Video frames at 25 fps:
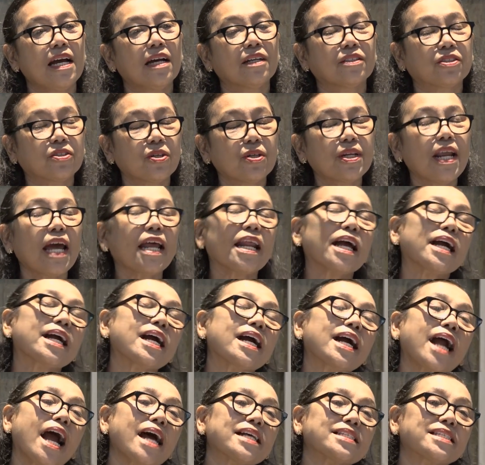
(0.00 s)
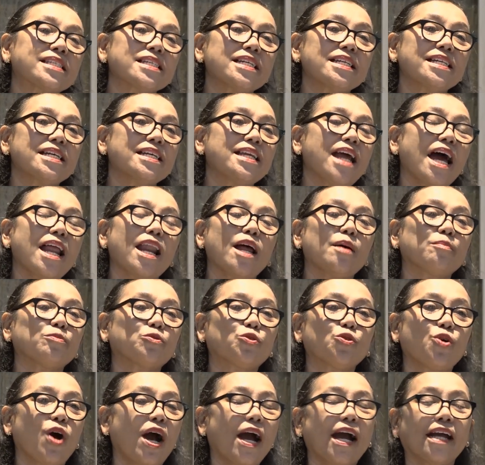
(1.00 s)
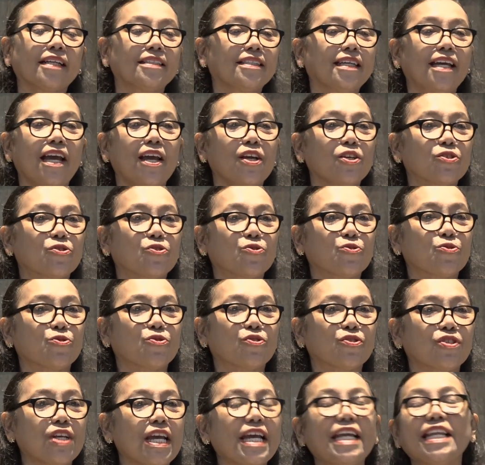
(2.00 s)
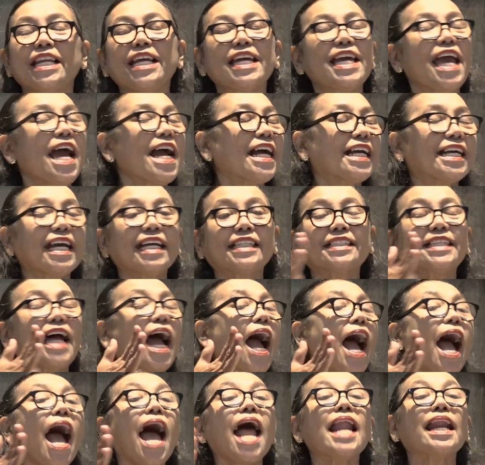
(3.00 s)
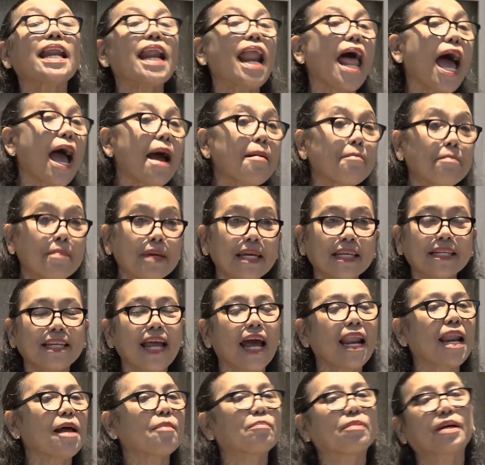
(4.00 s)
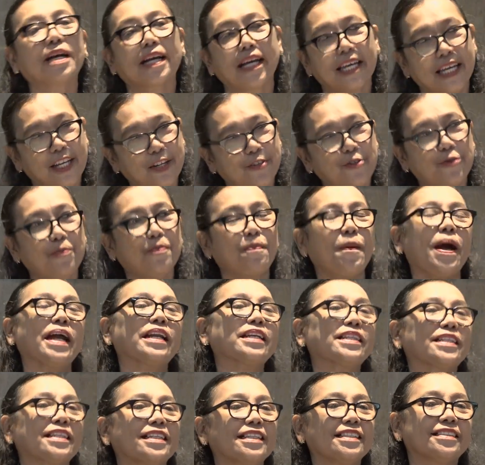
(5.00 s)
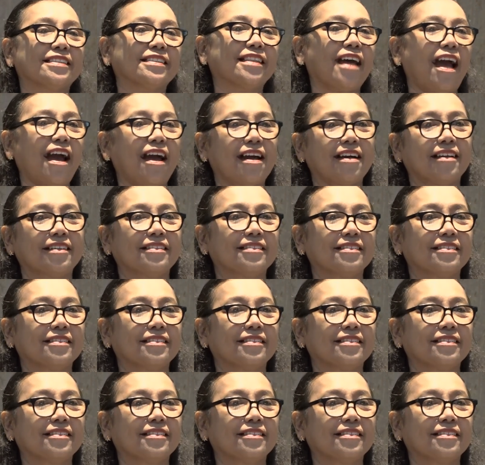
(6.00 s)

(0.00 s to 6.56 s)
Saudara kekasih di dalam Tuhan Yesus, ini yang kita alami dalam kehidupan kita.